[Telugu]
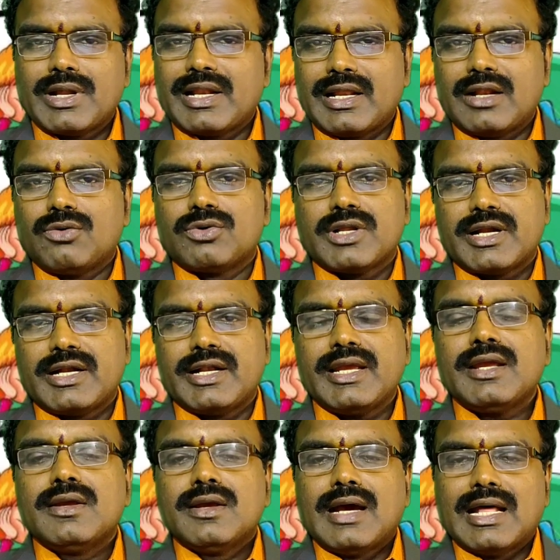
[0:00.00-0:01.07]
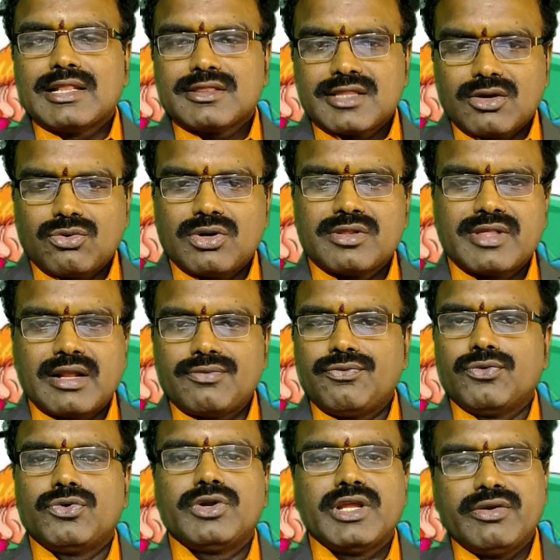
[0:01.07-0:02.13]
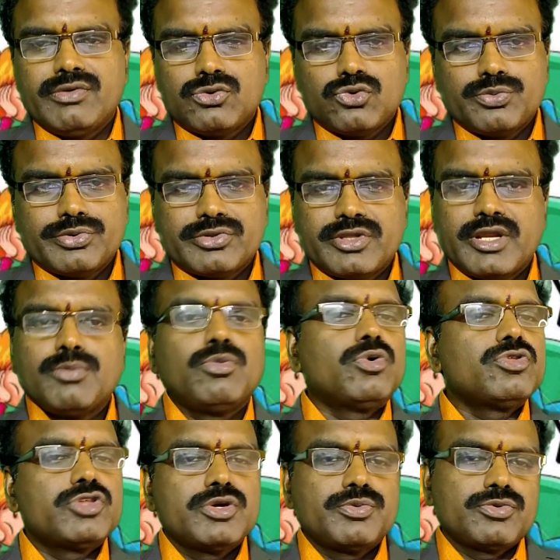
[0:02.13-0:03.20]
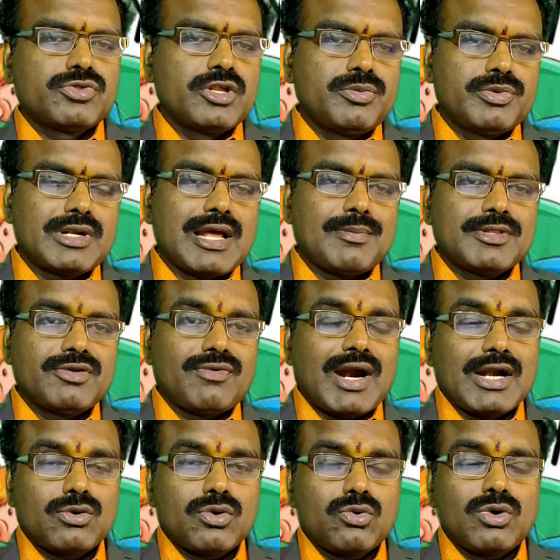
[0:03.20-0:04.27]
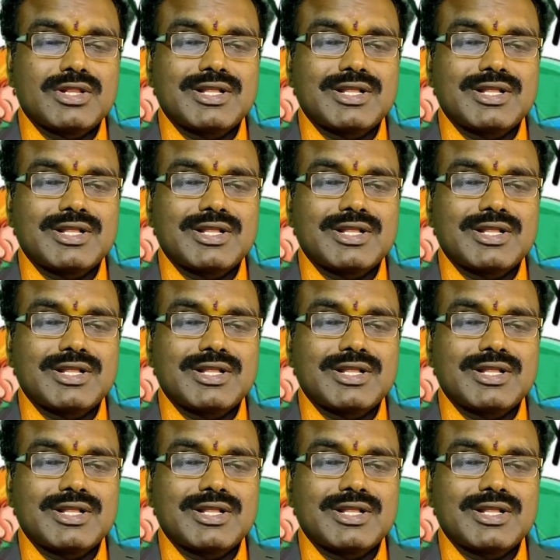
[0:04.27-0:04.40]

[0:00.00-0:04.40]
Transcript: ఇప్పుడు ఎలా ఉన్నారంటే అంతా కూడా సెల్ ఫోన్ టీవీ చూపిస్తూనే భోజనం చేసి తినిపి లేకపోతే వాళ్ళు కూడా